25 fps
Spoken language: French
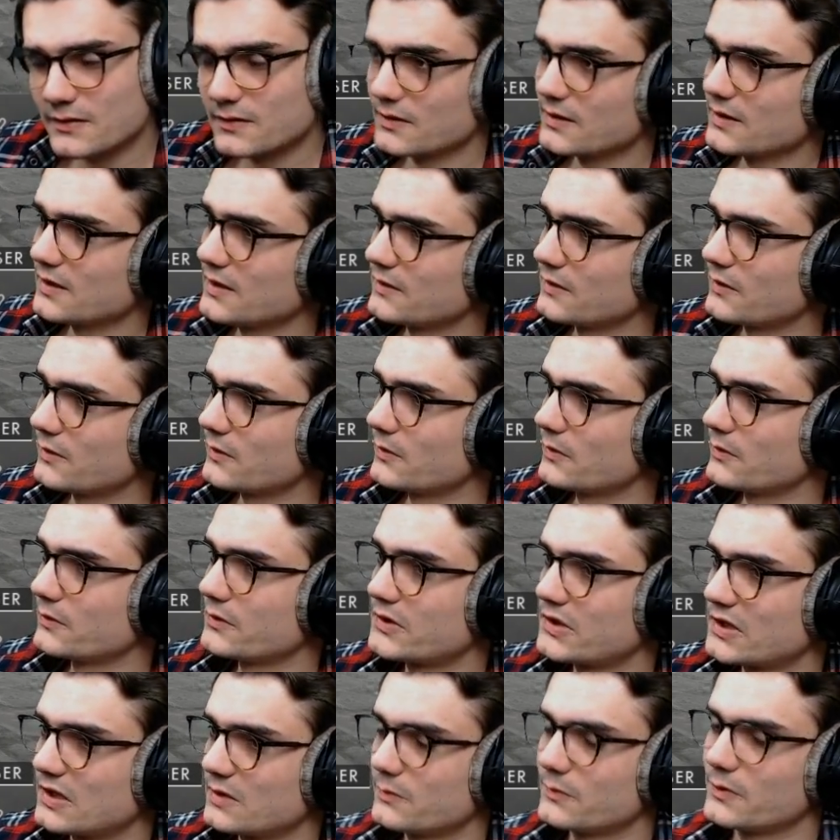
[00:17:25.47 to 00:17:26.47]
Eh non, le
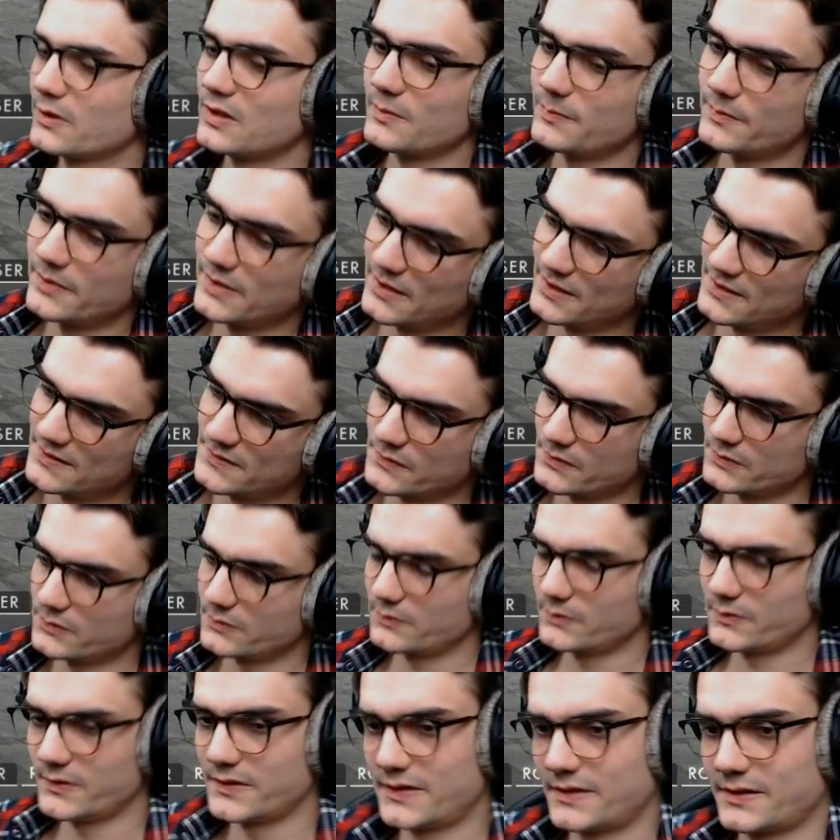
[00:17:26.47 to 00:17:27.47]
chat ne pas
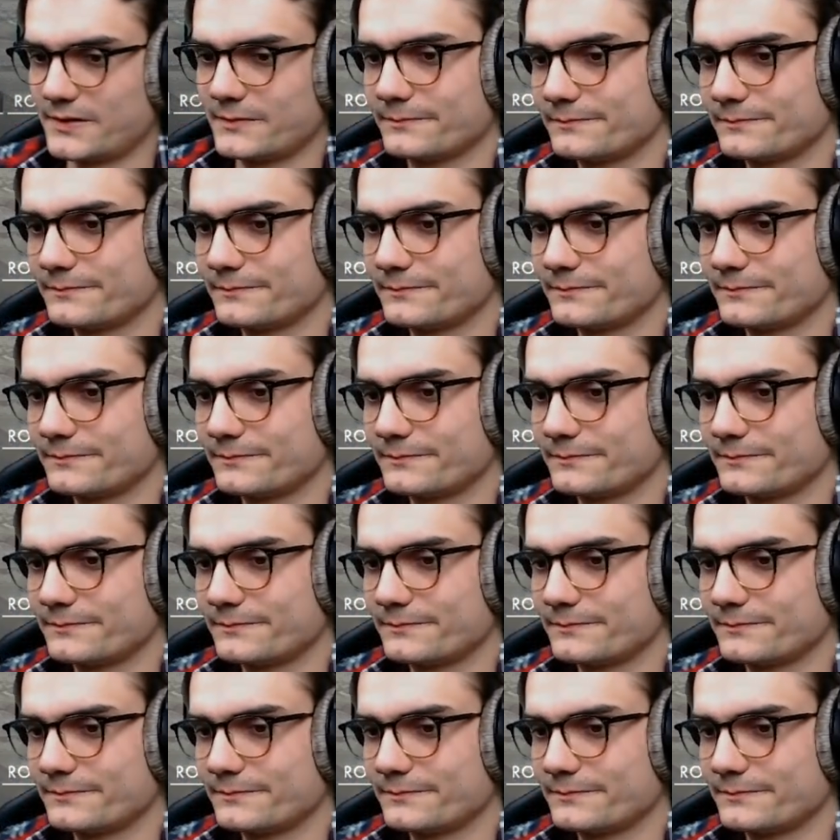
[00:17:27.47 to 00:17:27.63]
aujourd'hui.